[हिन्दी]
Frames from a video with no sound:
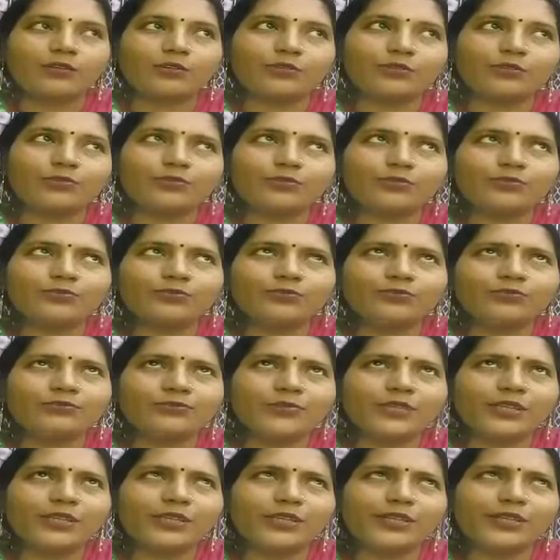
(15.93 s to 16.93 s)
तो
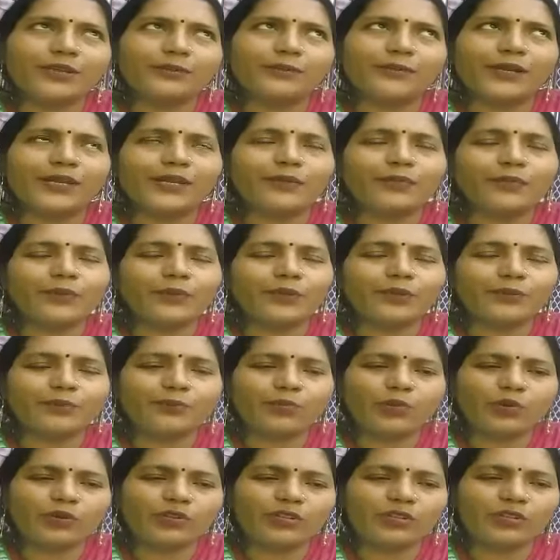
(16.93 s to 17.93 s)
मेरे माइंड
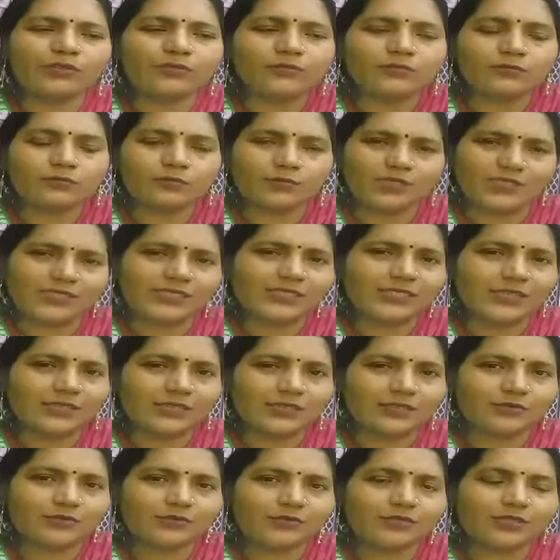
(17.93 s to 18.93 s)
में बहुत दिन तीन
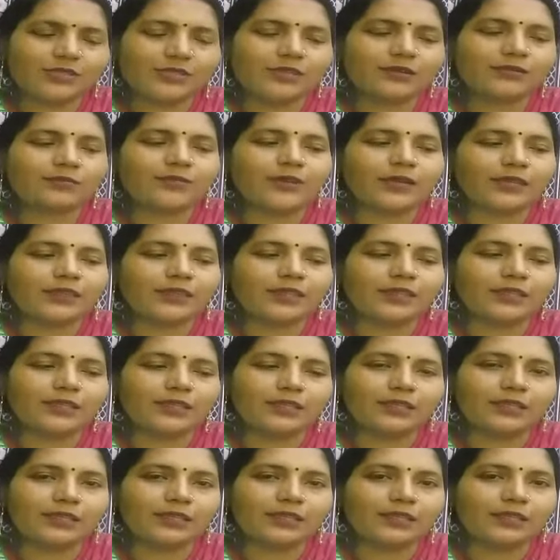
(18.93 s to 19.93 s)
चार दिन से एक बात
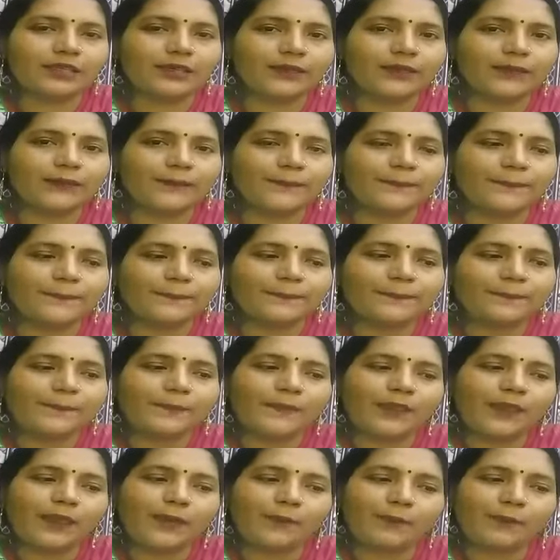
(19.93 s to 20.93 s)
था कि
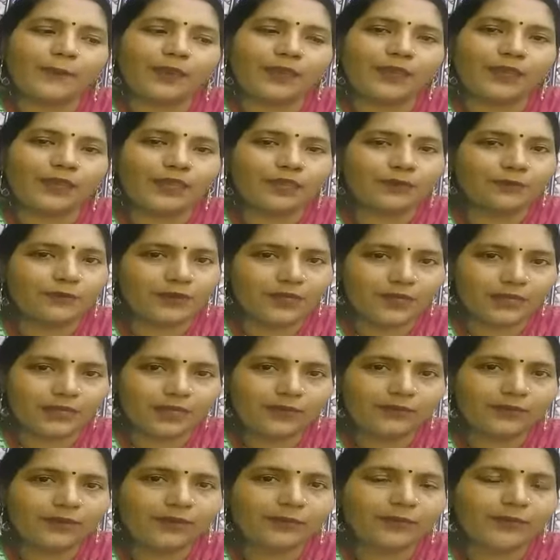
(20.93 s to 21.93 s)
मेरे मेरे
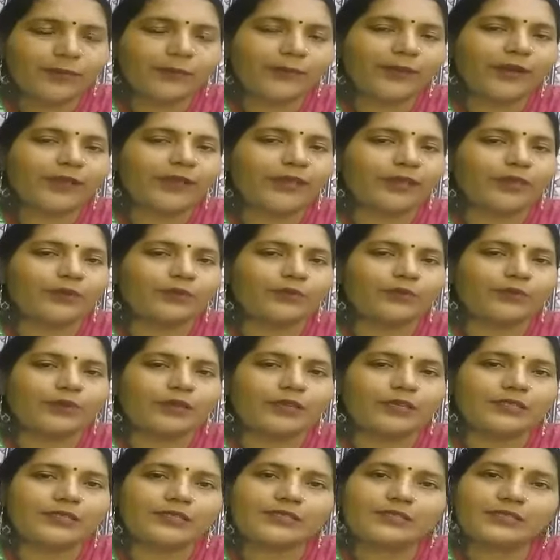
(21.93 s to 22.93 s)
घर में एक मेहमान आया हुआ
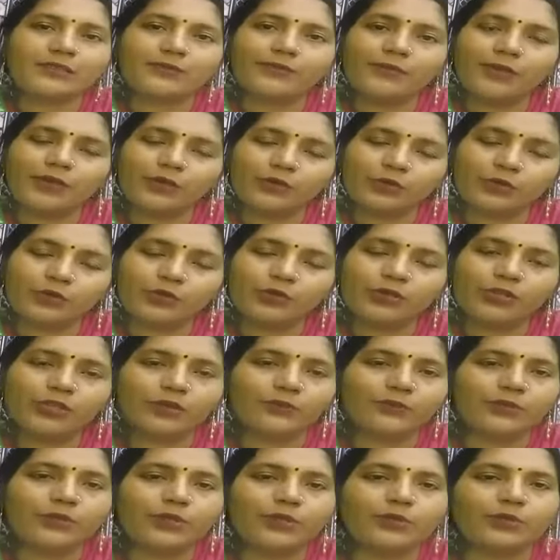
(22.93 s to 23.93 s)
है जिससे मैं खुद
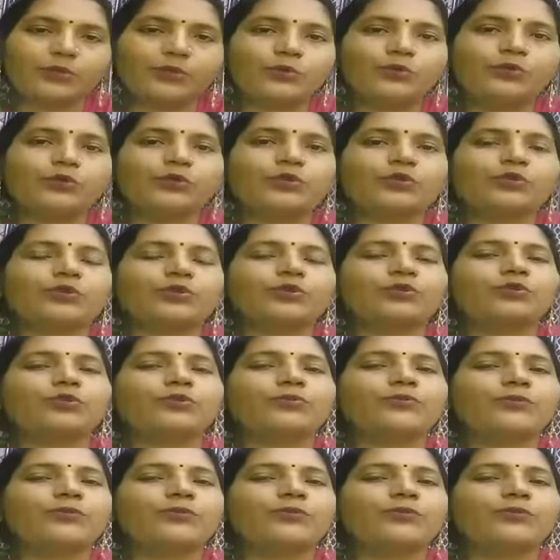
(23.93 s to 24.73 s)
नहीं मिली हूँ तो